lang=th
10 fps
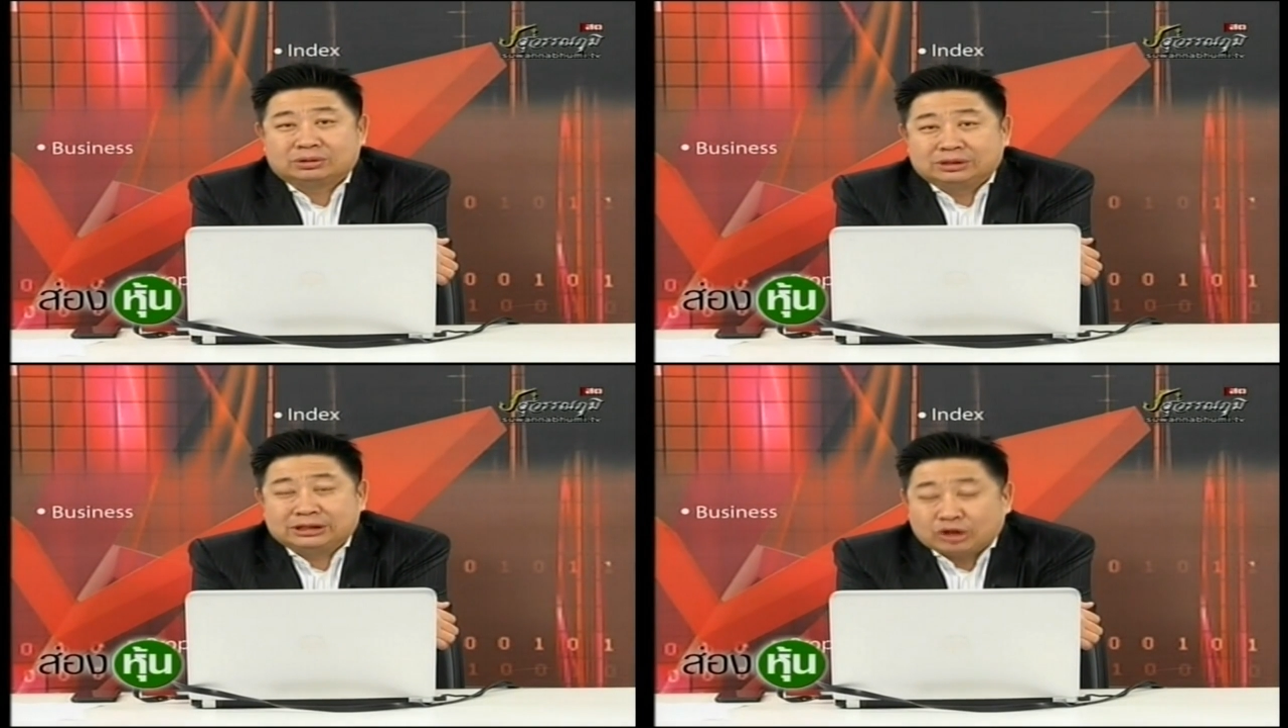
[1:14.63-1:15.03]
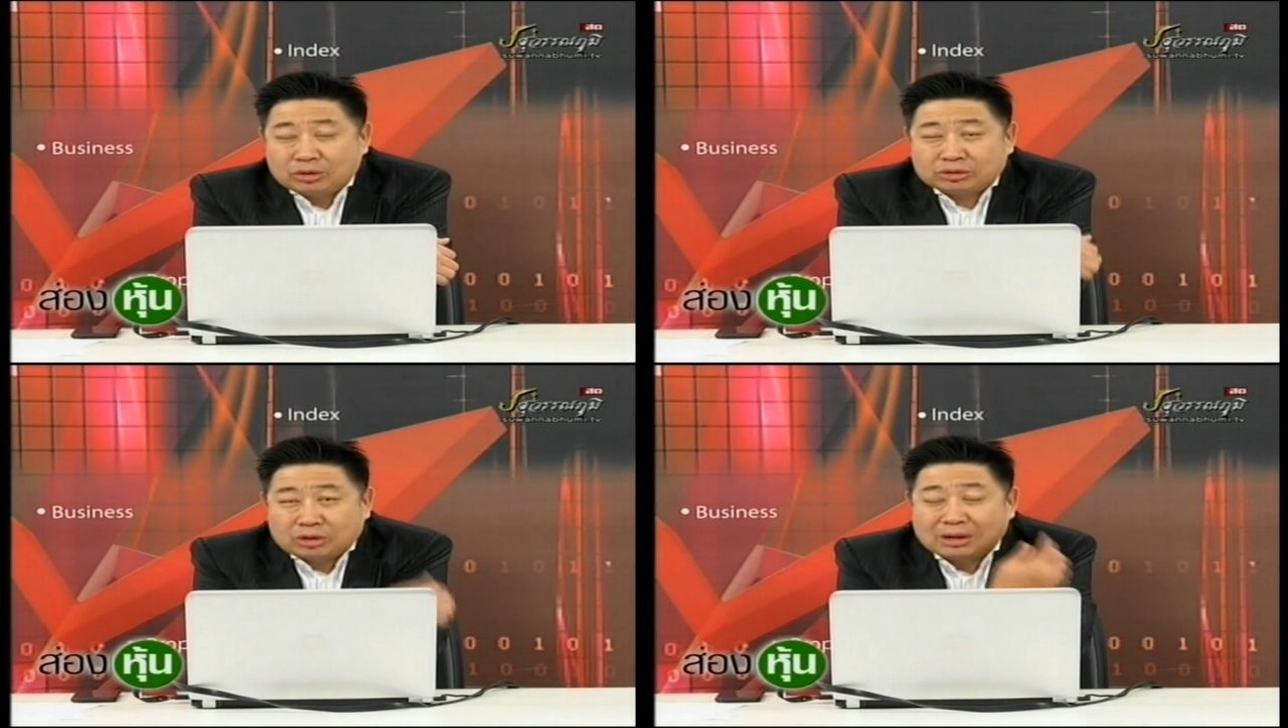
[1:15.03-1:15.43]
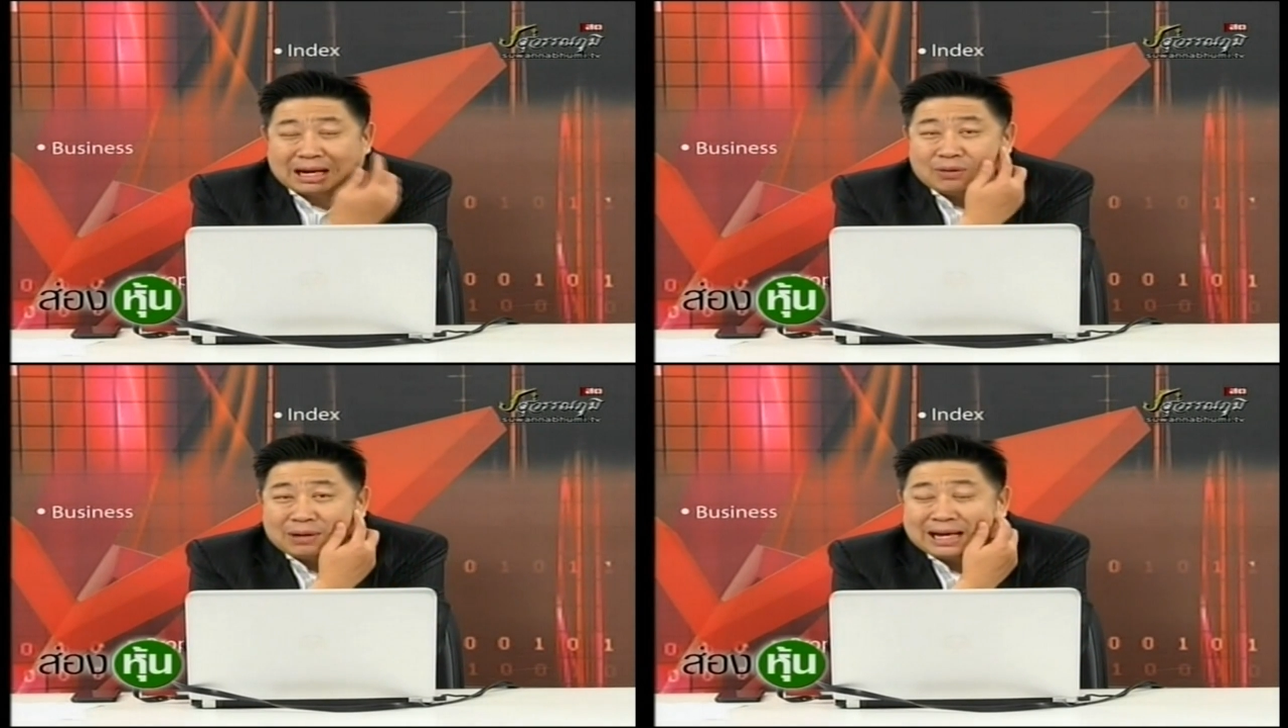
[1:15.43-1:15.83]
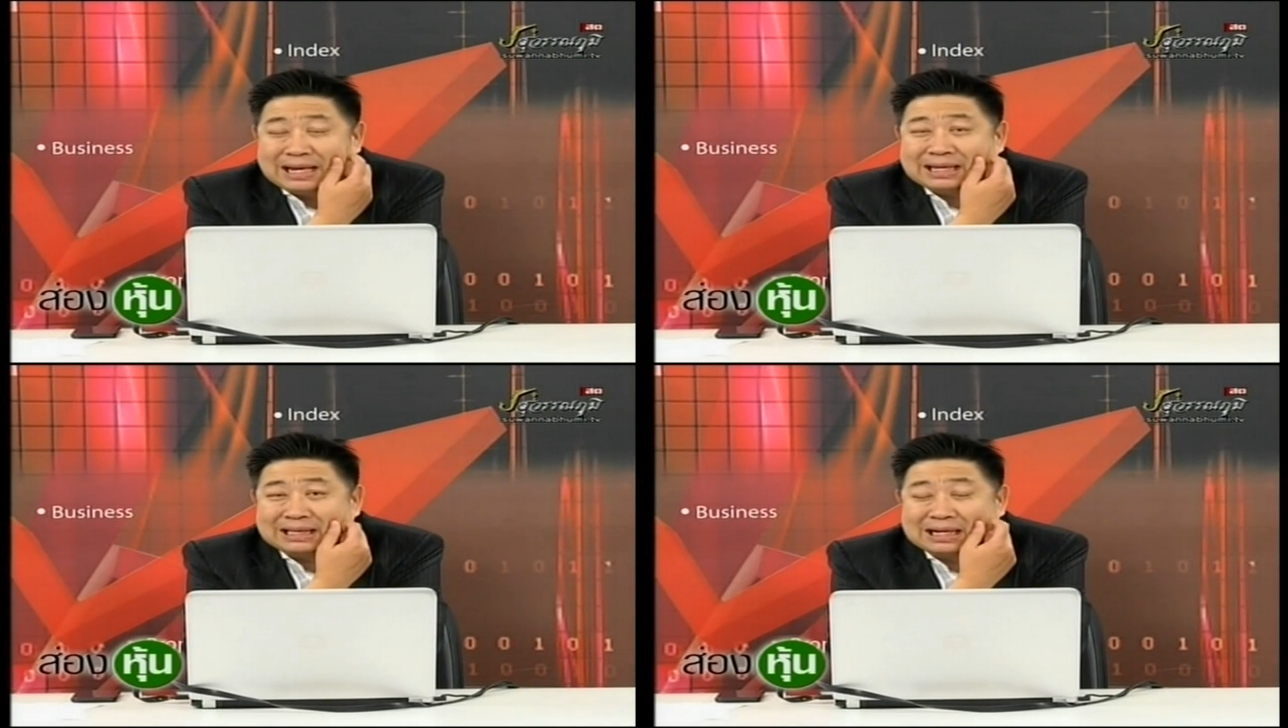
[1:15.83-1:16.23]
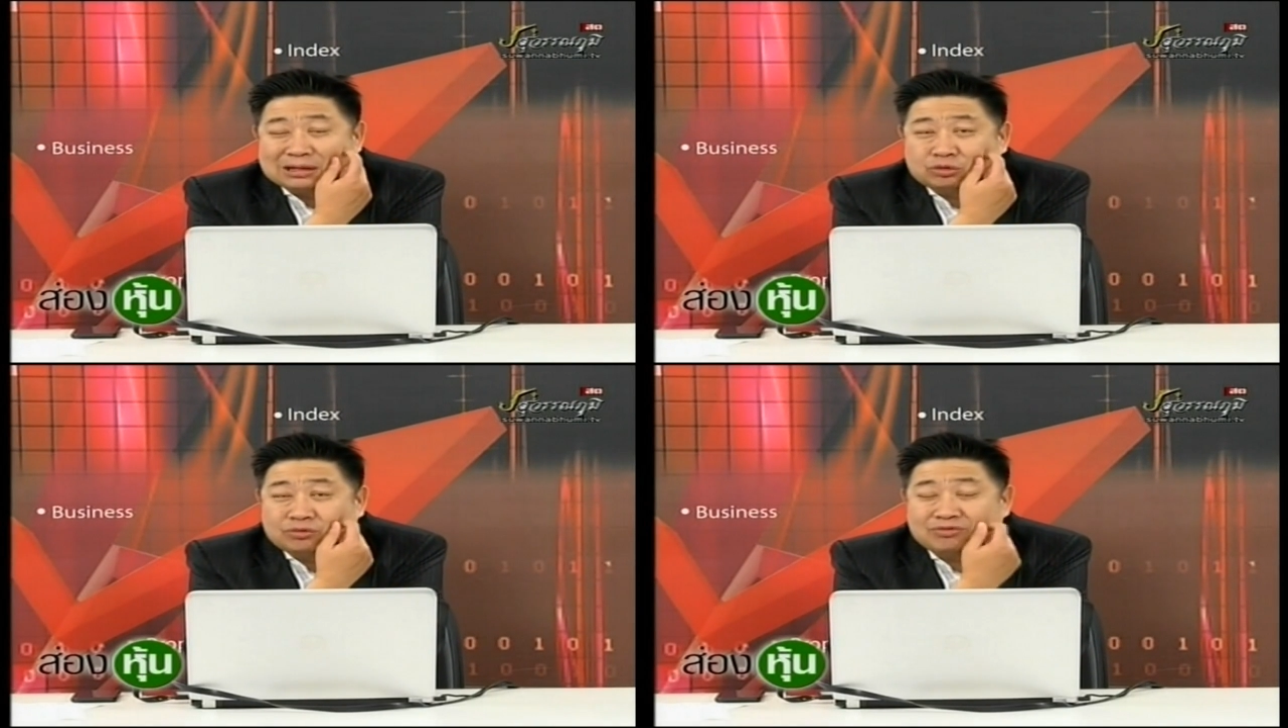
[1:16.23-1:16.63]
คือต้องต้องเล่าให้ท่า
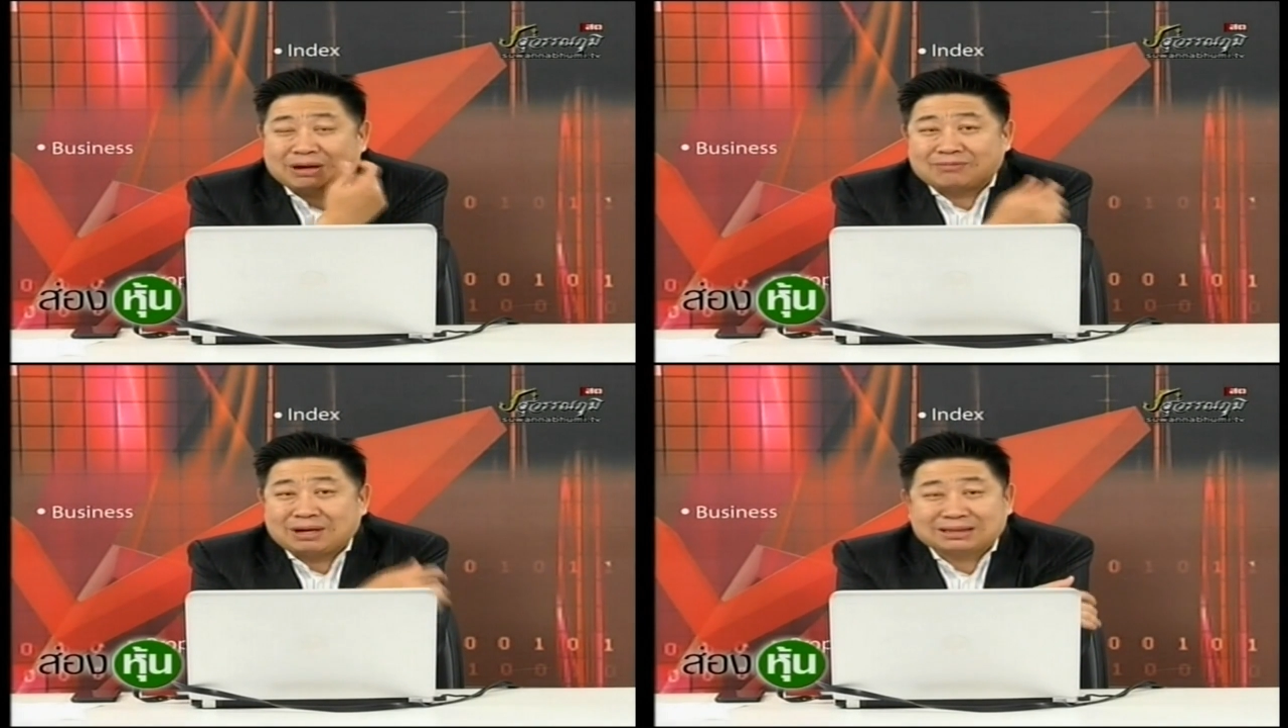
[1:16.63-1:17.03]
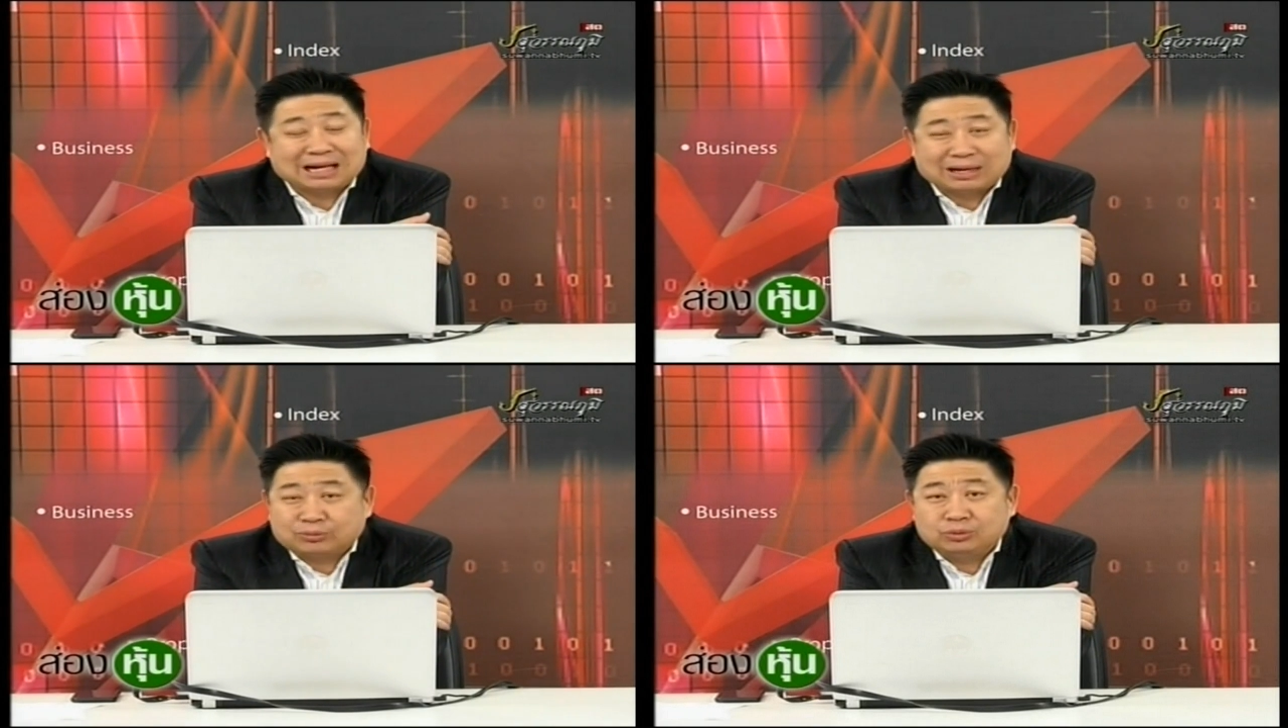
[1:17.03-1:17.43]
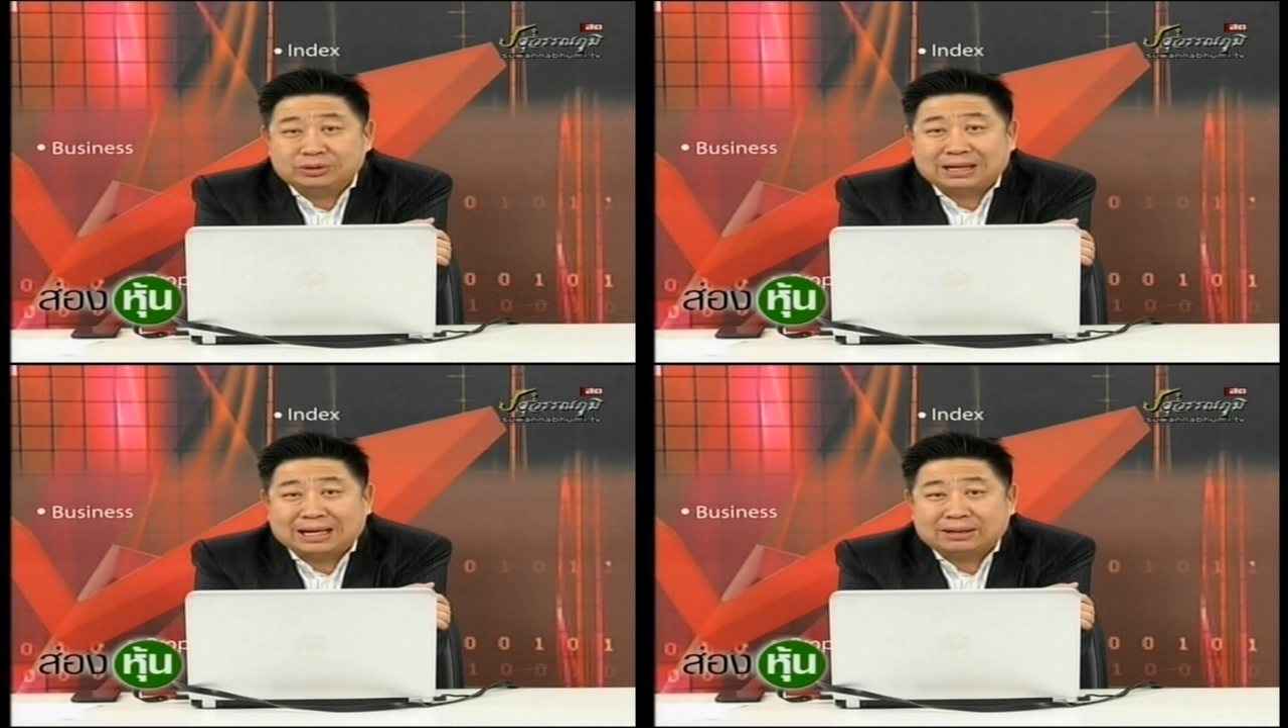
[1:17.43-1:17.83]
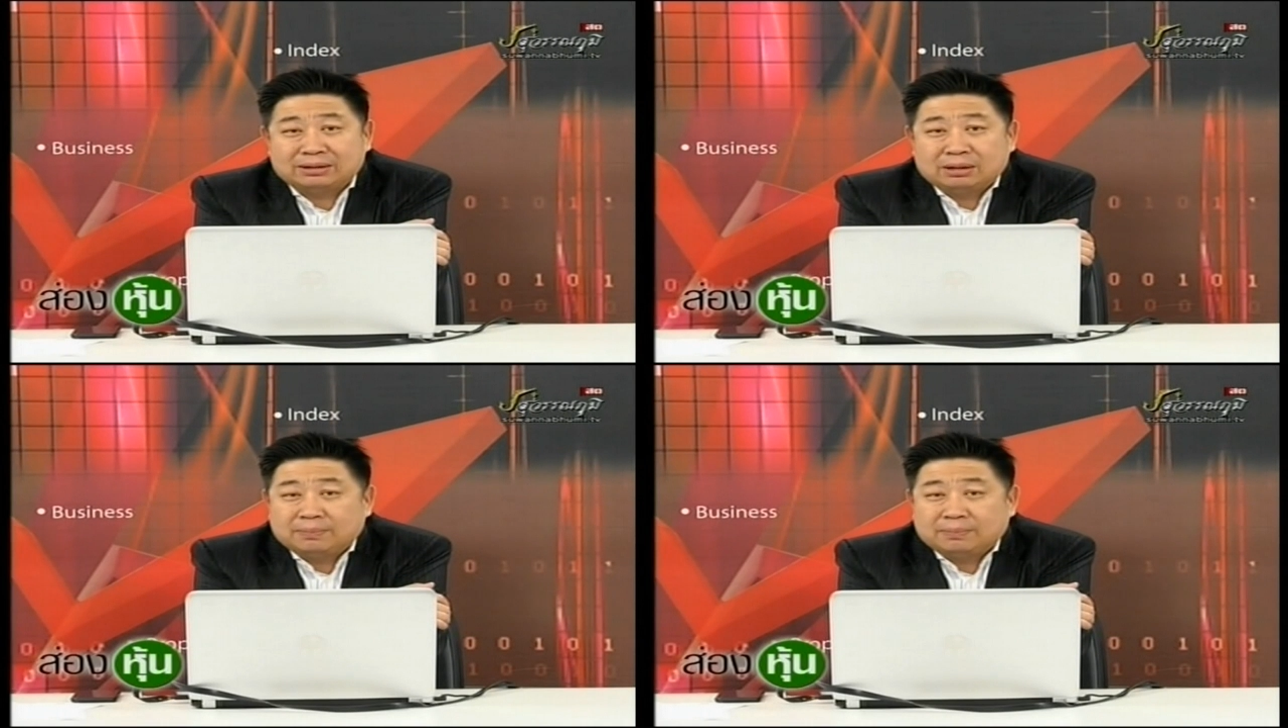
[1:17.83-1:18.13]
นนักทุนฟังว่าตลาดหุ้นเนี่ย